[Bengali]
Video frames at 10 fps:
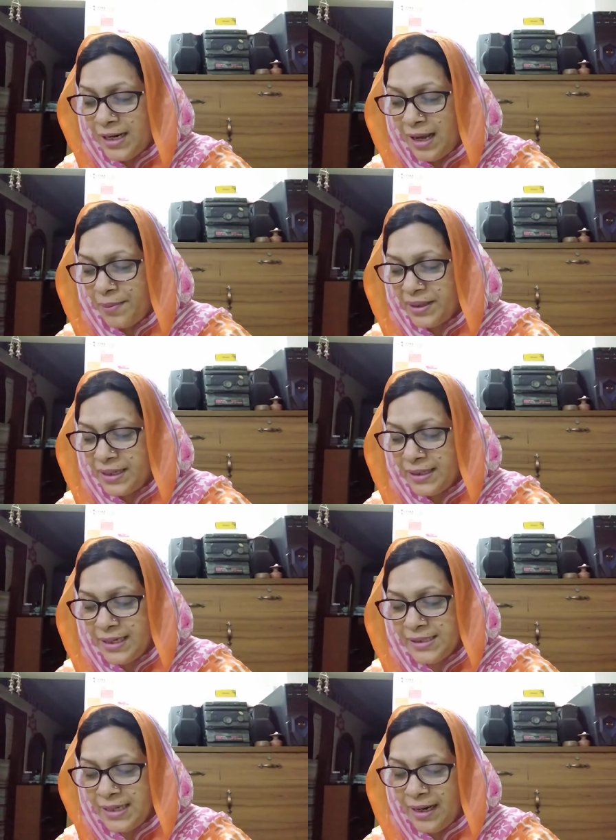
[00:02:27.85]
সালে আমাদের
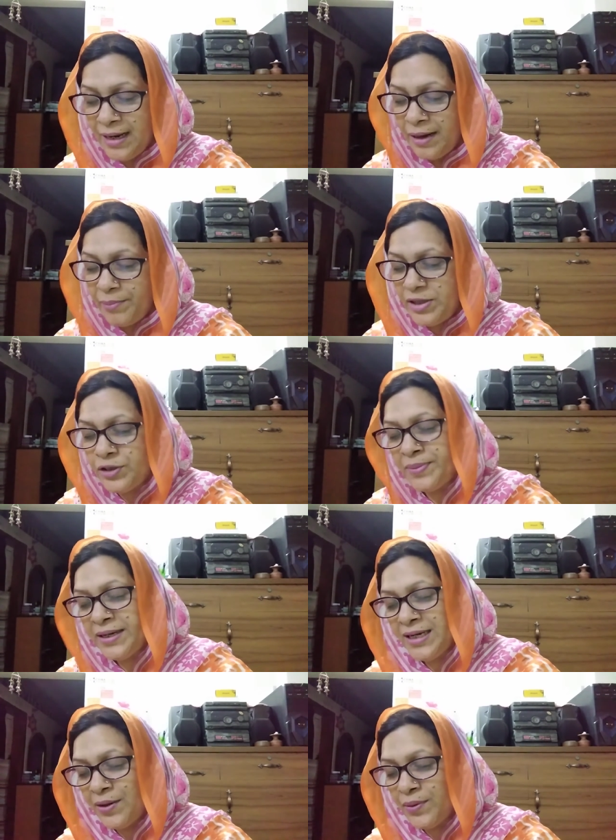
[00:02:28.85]
দেশকে
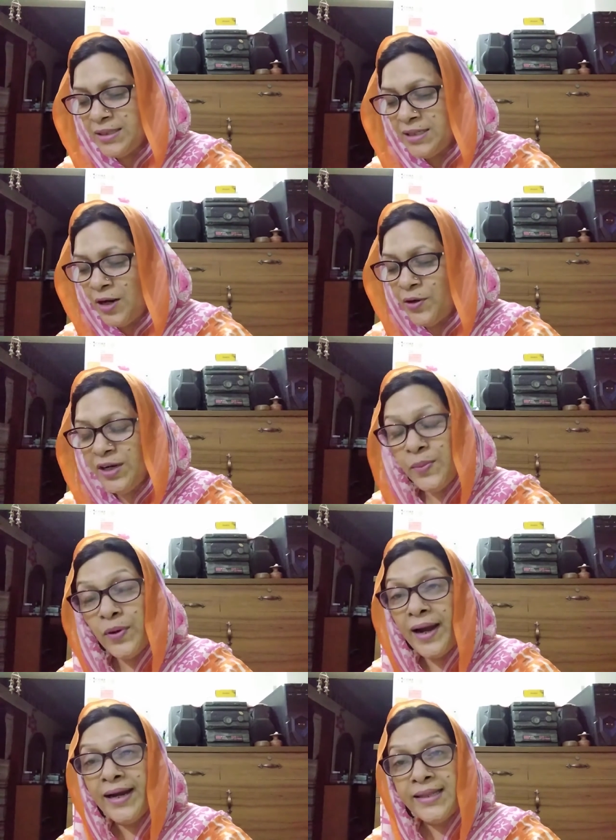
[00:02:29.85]
বিশ্বব্যাংক কি করেছিল
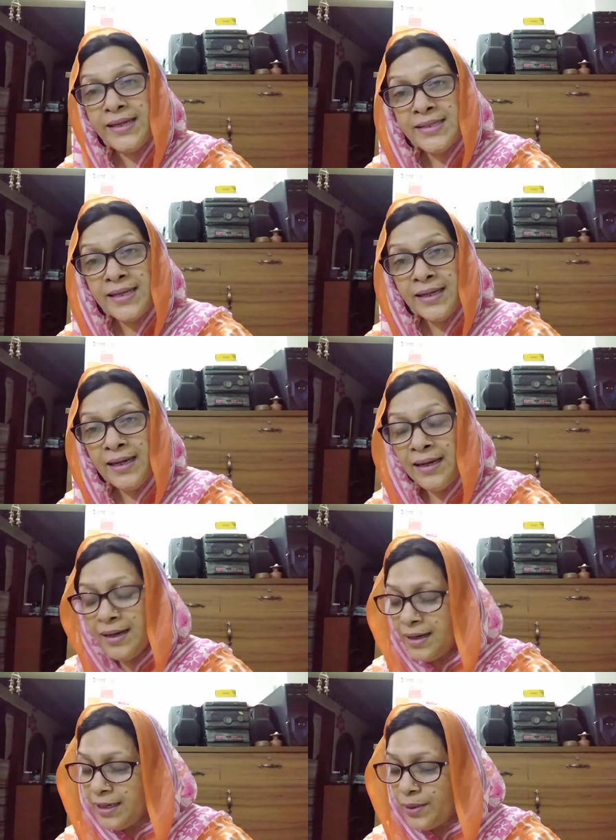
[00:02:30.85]
নিম্ন আয়ের দেশ থেকে
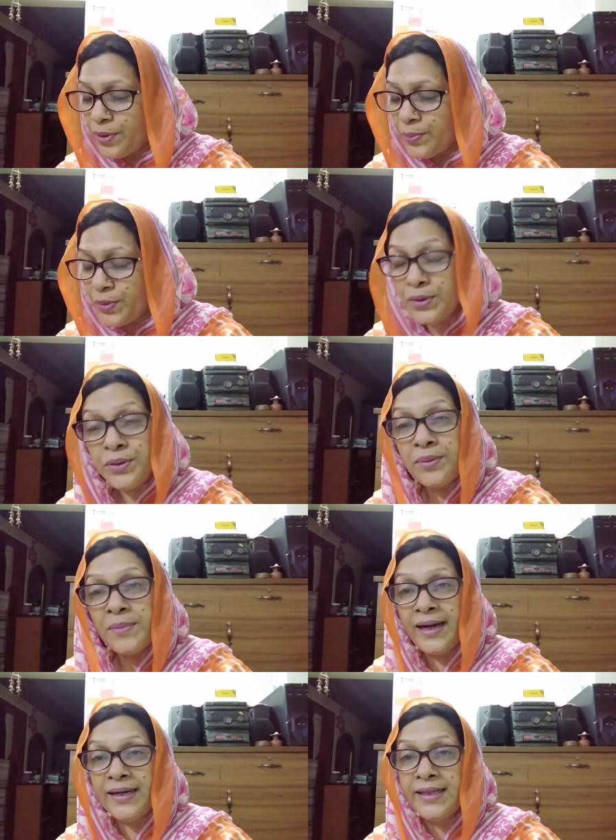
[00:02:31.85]
নিম্ন মধ্যম
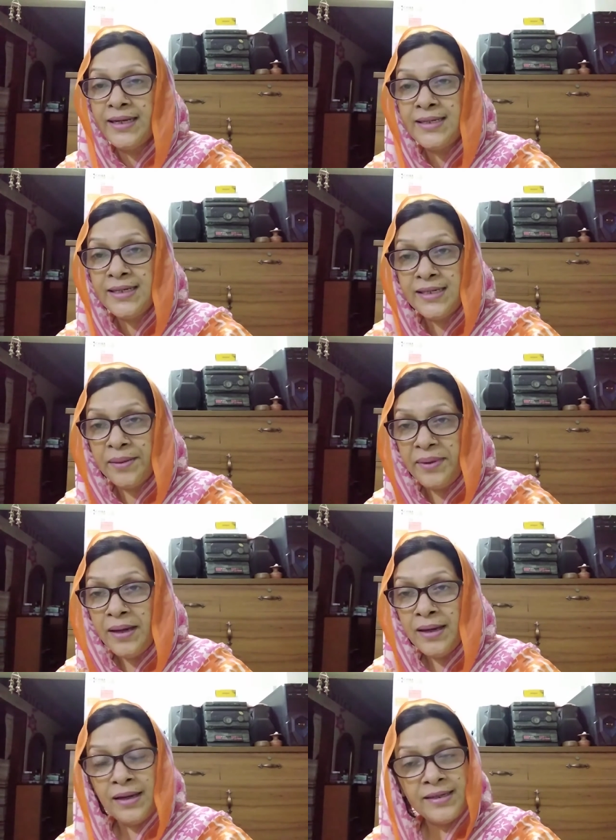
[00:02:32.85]
আয়ের দেশ হিসেবে
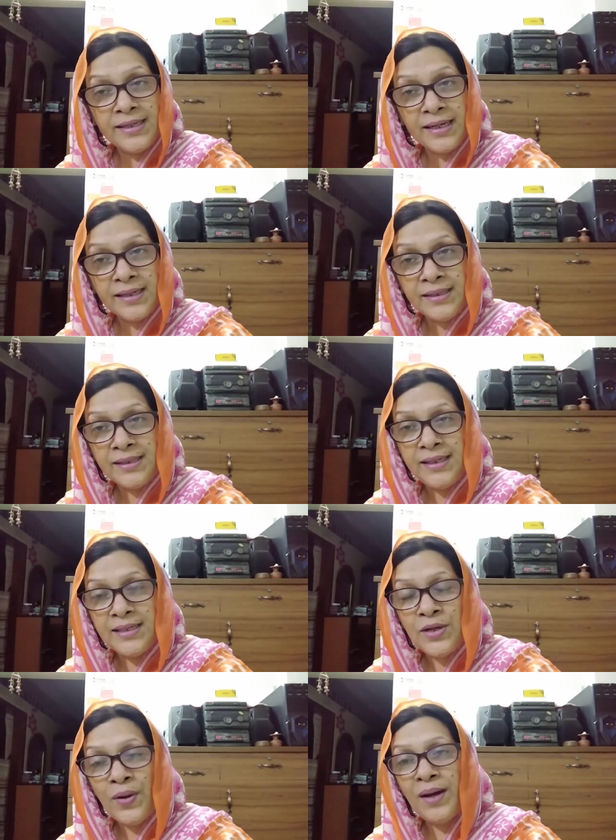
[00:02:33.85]
স্বীকৃতি
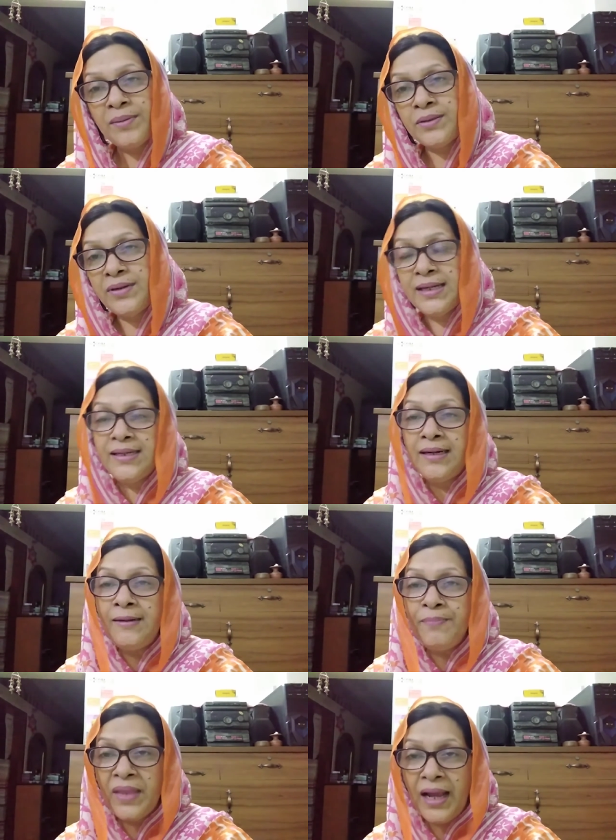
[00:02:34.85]
দিয়েছিল আবার দুই
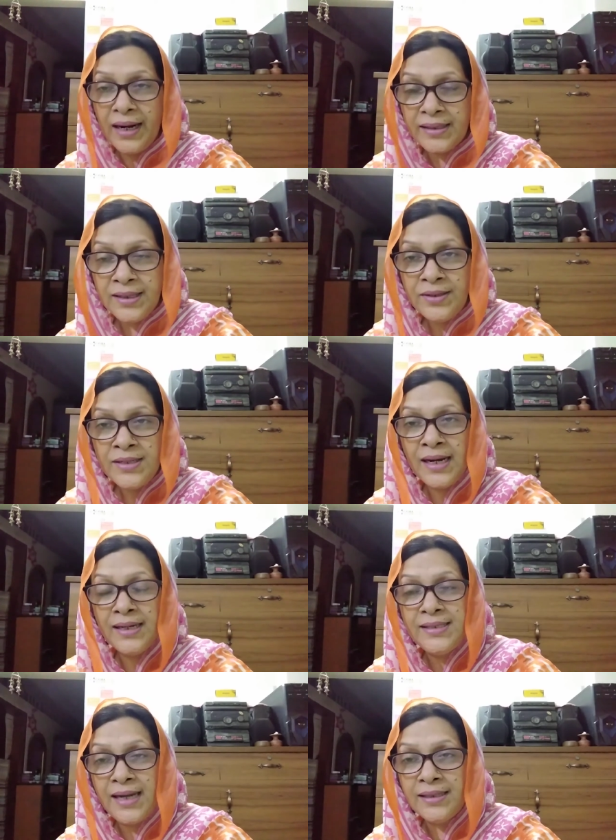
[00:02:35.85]

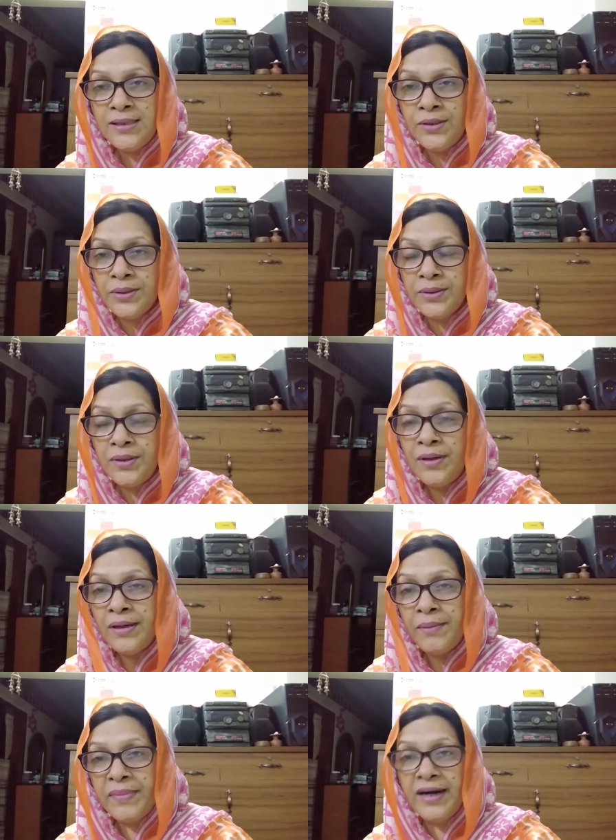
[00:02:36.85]
সালে জাতিসংঘ
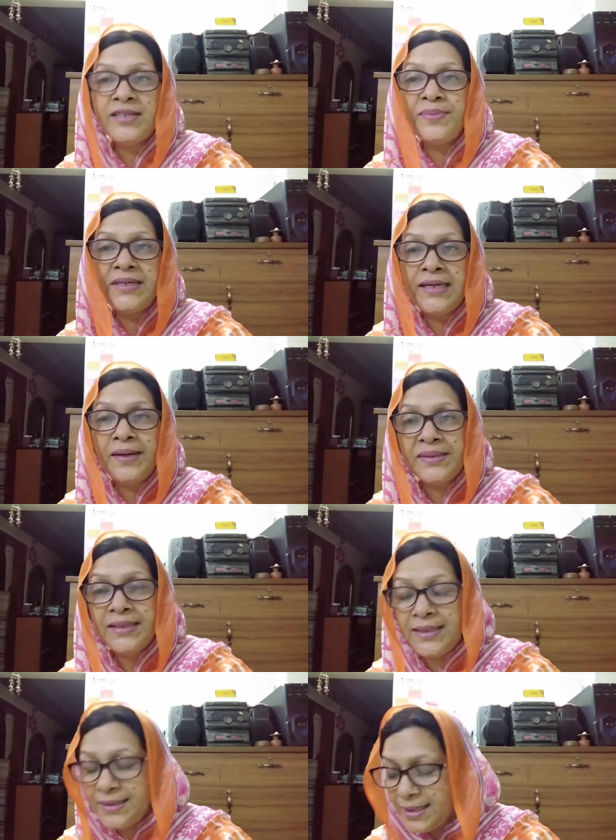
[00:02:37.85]
মার্চ মাসে
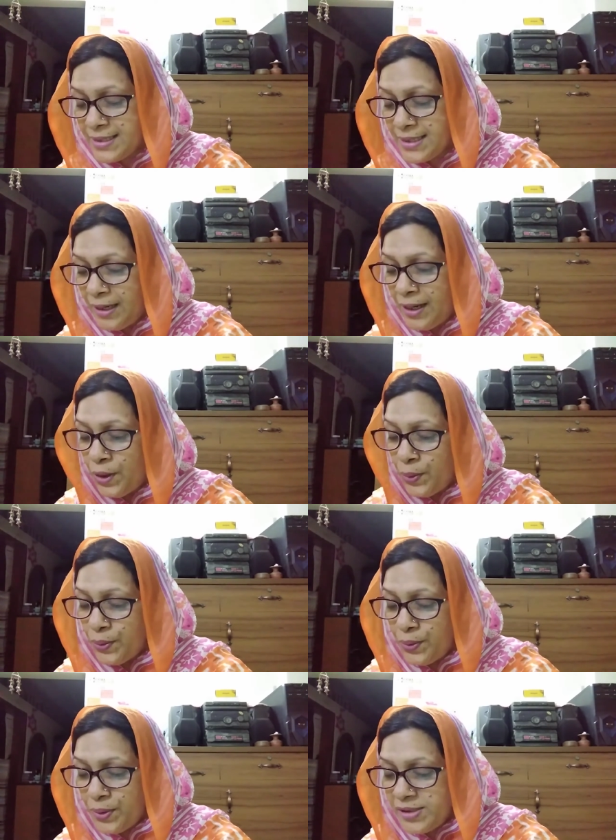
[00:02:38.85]
আমাদের দেশকে
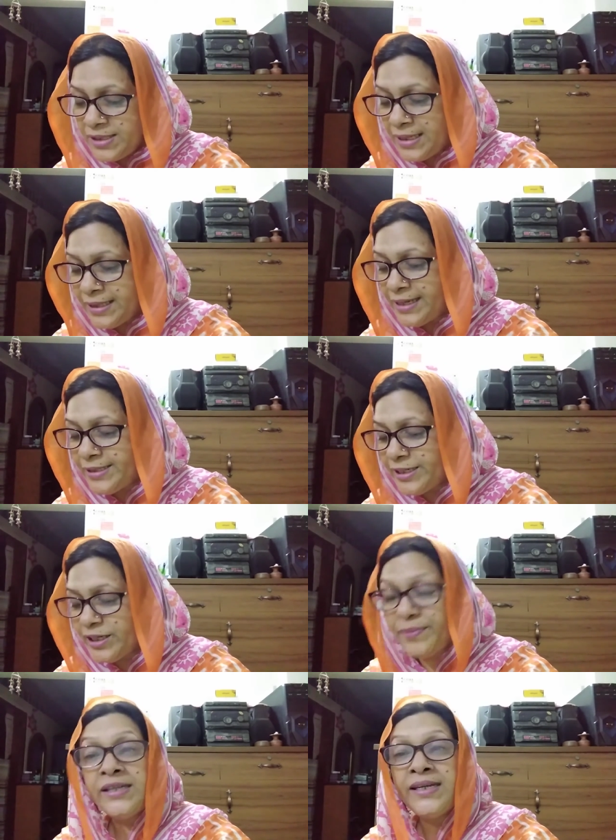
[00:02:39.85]
উন্নয়নশীল দেশ
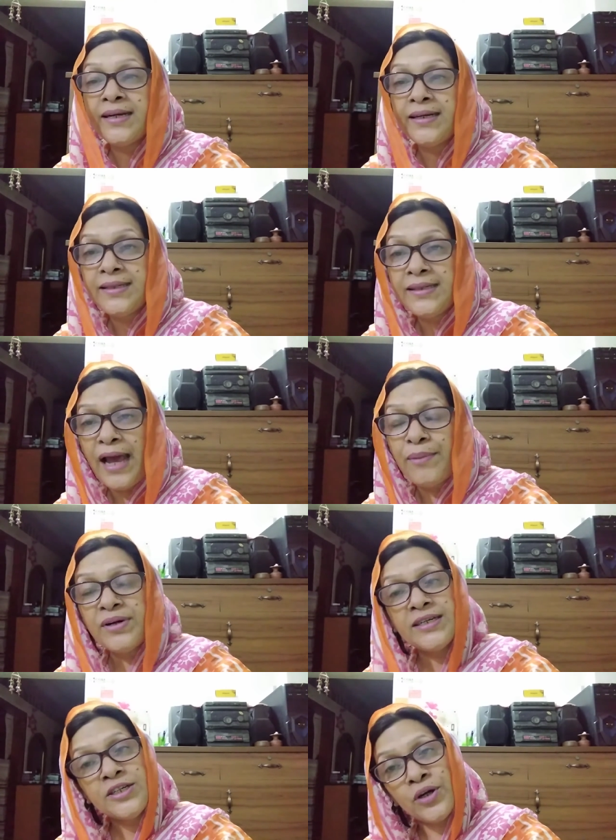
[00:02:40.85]
হিসেবে স্বীকৃতি দেয়
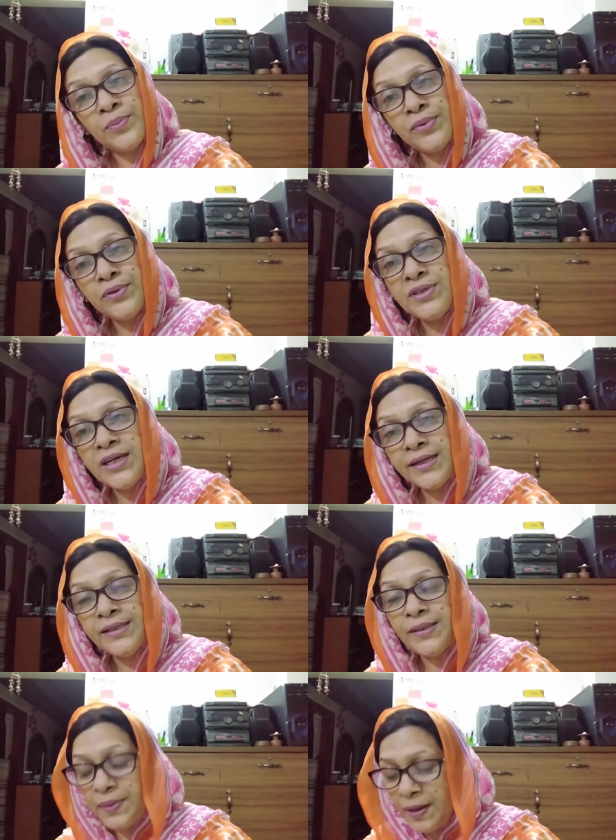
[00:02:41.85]
এবং এটা সম্পূর্ণ
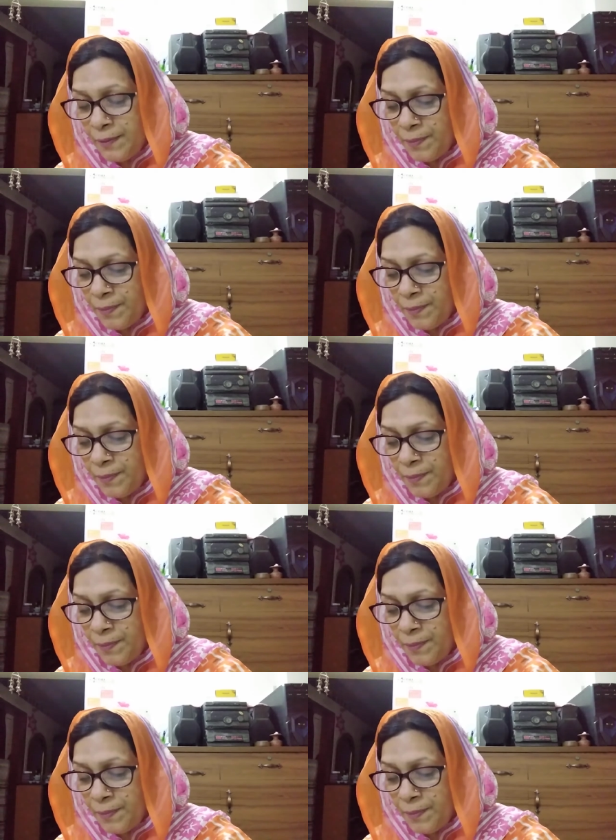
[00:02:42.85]
স্বীকৃতি